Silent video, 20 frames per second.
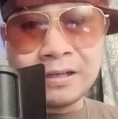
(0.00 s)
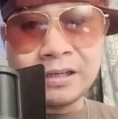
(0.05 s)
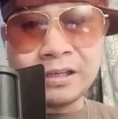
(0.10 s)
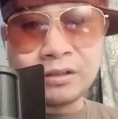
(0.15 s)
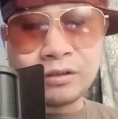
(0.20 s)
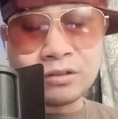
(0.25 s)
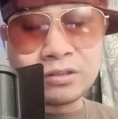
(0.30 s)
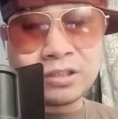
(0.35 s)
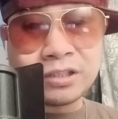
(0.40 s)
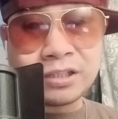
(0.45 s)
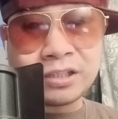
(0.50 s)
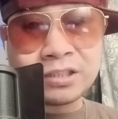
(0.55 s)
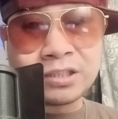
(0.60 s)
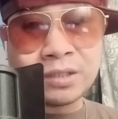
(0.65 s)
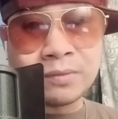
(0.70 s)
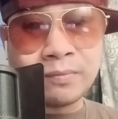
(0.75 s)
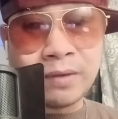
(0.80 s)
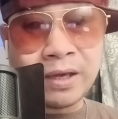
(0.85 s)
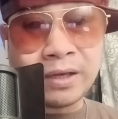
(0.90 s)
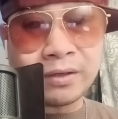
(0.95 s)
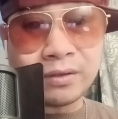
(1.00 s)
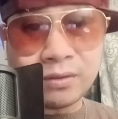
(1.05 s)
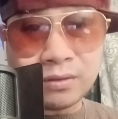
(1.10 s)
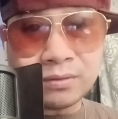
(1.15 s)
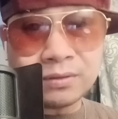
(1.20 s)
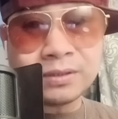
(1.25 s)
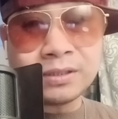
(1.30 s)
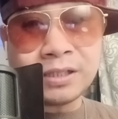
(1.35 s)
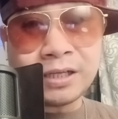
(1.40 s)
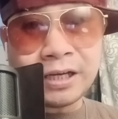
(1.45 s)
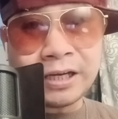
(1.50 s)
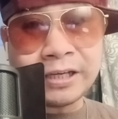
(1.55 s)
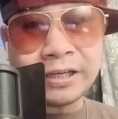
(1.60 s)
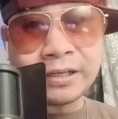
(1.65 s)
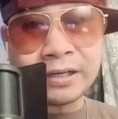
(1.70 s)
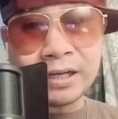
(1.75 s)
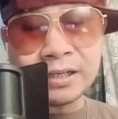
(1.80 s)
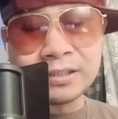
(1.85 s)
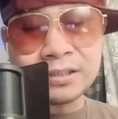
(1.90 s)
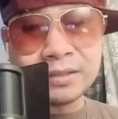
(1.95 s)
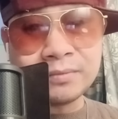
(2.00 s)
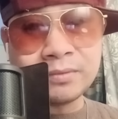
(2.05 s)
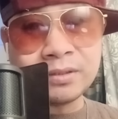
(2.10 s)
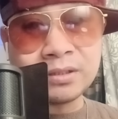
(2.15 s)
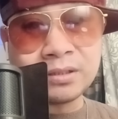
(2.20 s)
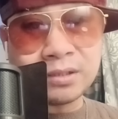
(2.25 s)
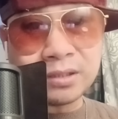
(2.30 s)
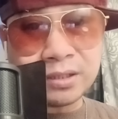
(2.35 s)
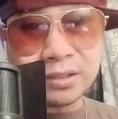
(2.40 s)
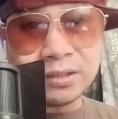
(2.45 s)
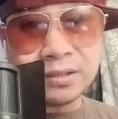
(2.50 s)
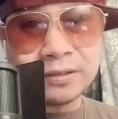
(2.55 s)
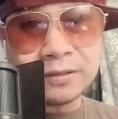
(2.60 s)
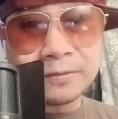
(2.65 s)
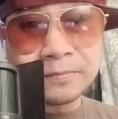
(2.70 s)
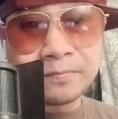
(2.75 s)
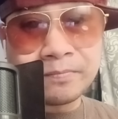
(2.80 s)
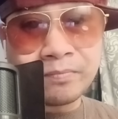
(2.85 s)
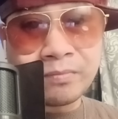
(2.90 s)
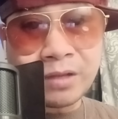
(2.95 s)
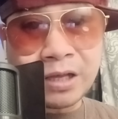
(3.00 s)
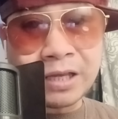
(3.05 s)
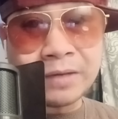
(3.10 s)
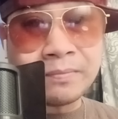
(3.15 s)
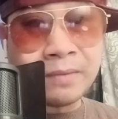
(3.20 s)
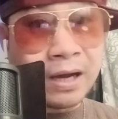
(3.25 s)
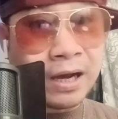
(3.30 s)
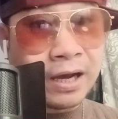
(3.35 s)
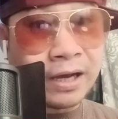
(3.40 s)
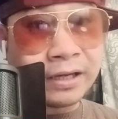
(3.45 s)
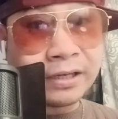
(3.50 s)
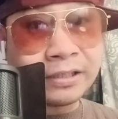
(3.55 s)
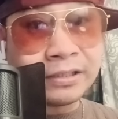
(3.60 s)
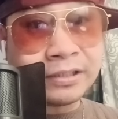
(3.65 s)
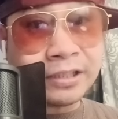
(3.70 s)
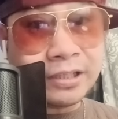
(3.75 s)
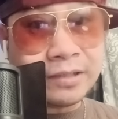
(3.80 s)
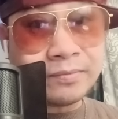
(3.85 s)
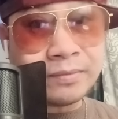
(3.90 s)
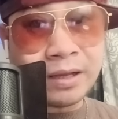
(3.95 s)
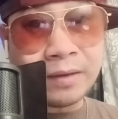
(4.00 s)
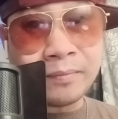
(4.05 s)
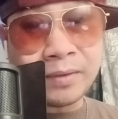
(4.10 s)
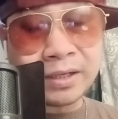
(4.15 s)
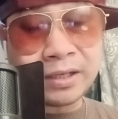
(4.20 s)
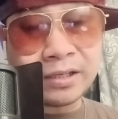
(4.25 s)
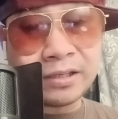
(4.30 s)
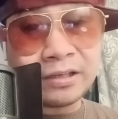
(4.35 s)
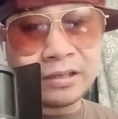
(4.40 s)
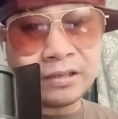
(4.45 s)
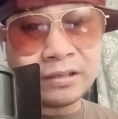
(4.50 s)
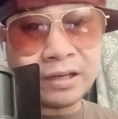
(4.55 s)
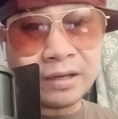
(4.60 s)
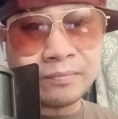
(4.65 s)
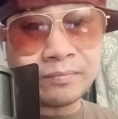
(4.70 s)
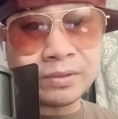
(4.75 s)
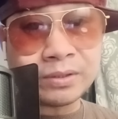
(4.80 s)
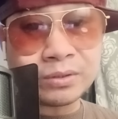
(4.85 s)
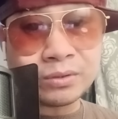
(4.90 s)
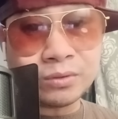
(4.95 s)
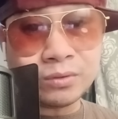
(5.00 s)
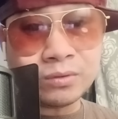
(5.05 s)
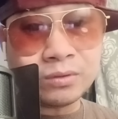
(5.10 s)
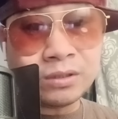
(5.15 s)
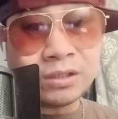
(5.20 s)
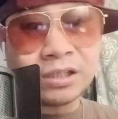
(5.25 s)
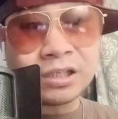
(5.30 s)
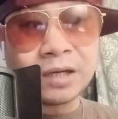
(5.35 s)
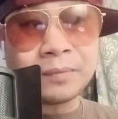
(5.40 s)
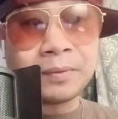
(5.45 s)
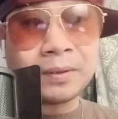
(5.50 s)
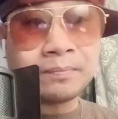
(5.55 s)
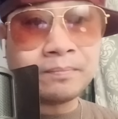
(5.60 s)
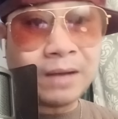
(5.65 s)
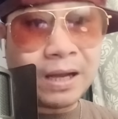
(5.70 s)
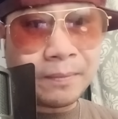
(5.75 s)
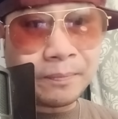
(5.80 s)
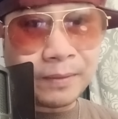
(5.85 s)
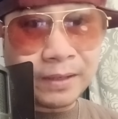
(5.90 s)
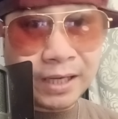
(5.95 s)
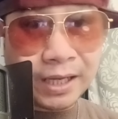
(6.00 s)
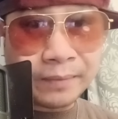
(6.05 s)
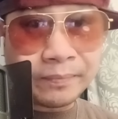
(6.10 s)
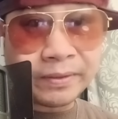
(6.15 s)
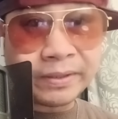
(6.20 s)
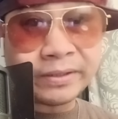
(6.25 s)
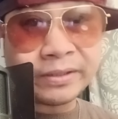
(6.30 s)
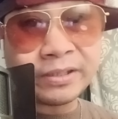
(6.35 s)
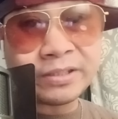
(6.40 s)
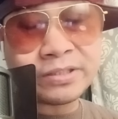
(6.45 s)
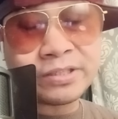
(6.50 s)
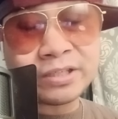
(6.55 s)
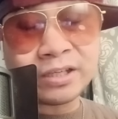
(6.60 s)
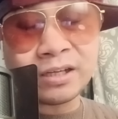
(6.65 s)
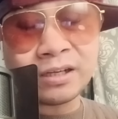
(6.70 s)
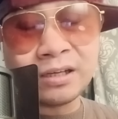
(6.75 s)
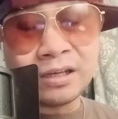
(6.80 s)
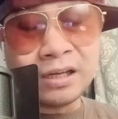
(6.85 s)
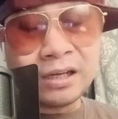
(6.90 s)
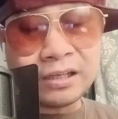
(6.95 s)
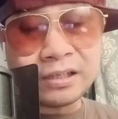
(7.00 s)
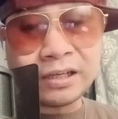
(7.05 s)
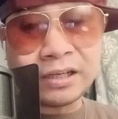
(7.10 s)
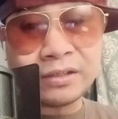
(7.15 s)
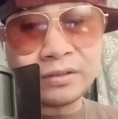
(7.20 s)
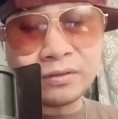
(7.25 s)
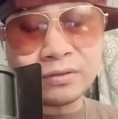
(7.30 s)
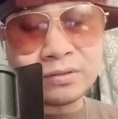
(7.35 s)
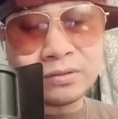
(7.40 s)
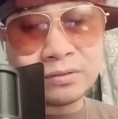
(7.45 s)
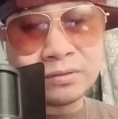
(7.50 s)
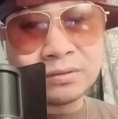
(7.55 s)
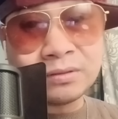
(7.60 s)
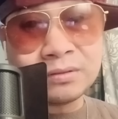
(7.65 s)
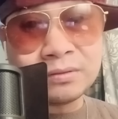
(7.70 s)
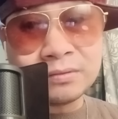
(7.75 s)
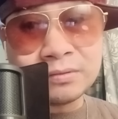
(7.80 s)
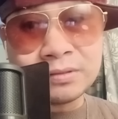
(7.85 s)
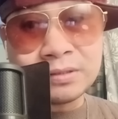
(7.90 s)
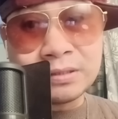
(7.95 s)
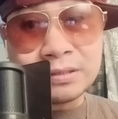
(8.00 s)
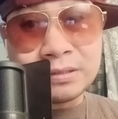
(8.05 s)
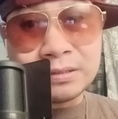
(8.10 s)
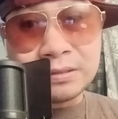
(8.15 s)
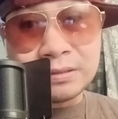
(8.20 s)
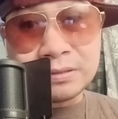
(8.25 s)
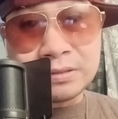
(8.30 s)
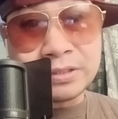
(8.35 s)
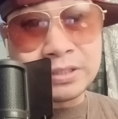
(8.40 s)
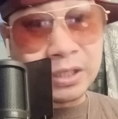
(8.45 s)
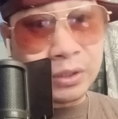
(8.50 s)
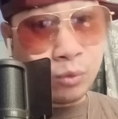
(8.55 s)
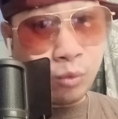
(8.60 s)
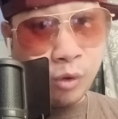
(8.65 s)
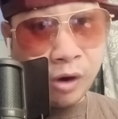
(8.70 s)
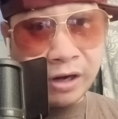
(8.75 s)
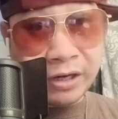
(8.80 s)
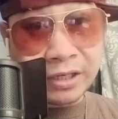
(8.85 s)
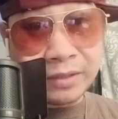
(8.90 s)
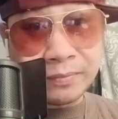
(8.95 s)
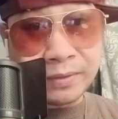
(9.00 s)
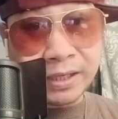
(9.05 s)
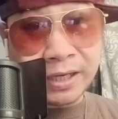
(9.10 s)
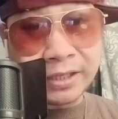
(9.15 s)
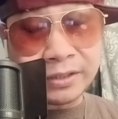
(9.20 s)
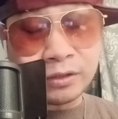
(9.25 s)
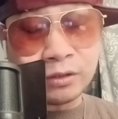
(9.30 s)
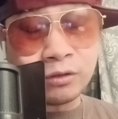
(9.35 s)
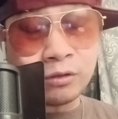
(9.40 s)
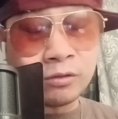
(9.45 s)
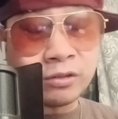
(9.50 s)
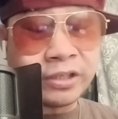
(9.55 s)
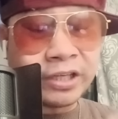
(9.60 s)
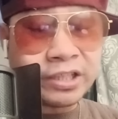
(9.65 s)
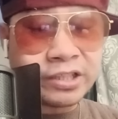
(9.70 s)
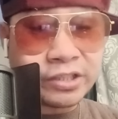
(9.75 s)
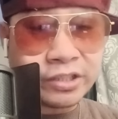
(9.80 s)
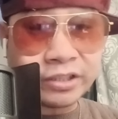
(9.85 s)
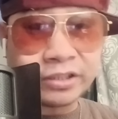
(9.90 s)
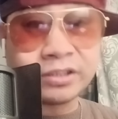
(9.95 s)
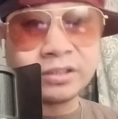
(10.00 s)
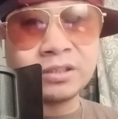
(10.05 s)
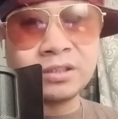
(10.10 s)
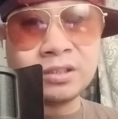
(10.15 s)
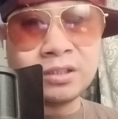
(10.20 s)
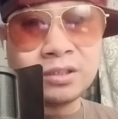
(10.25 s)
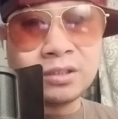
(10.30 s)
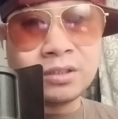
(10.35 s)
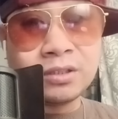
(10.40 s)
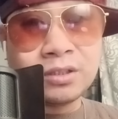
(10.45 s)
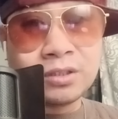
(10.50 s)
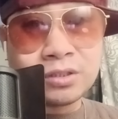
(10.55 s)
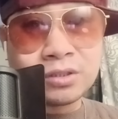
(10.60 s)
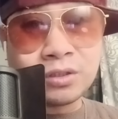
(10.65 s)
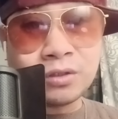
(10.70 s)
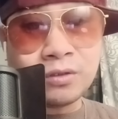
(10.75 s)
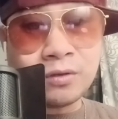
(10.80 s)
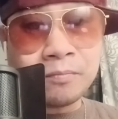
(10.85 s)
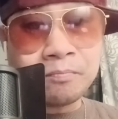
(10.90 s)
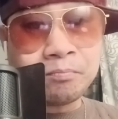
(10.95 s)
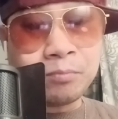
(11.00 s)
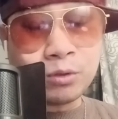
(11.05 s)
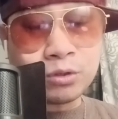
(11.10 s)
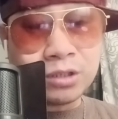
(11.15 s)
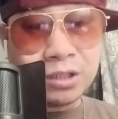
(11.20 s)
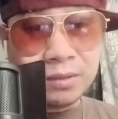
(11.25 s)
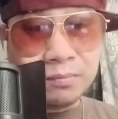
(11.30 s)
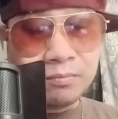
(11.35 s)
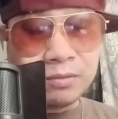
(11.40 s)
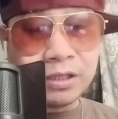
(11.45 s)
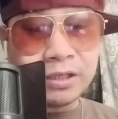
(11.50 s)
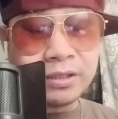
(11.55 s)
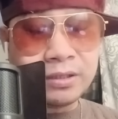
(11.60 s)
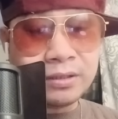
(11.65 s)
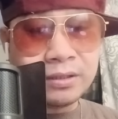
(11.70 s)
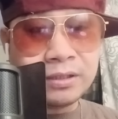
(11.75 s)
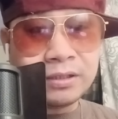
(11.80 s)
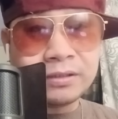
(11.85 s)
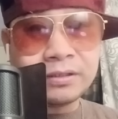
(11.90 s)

itong si Casimero ay rank number 3 ay maari din na magiging number 2 kapag mapalaban din siya ngayon January mga idol o next year. So, posible